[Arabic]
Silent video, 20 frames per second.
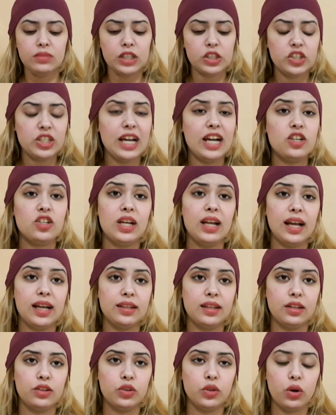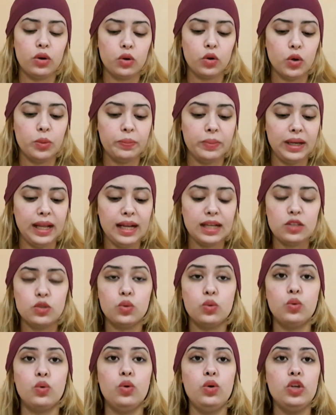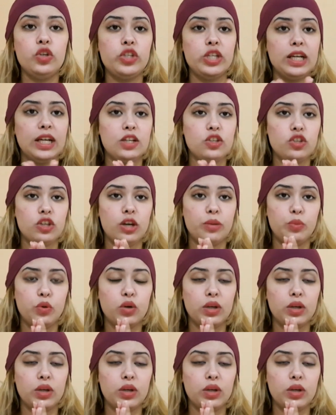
شي حاجه اللي غادي تضركم بالعكس وكلشي كنجربو